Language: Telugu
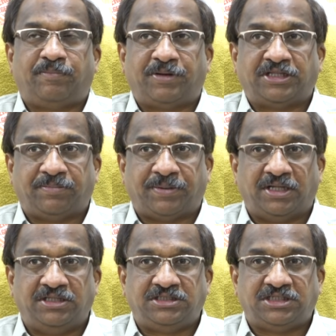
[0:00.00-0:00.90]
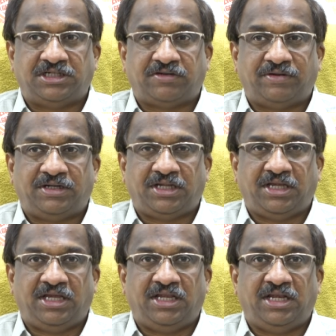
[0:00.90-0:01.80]
ప్రతిపాదించినటువంటి
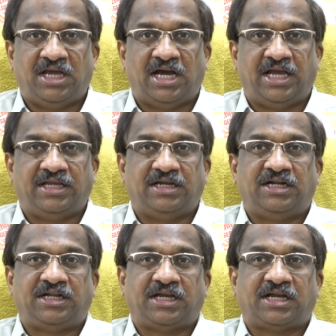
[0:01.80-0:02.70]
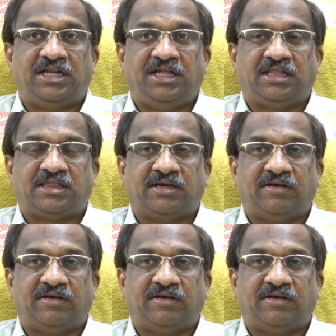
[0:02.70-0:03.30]
ఈ న్యాయ్ అంటే కనీస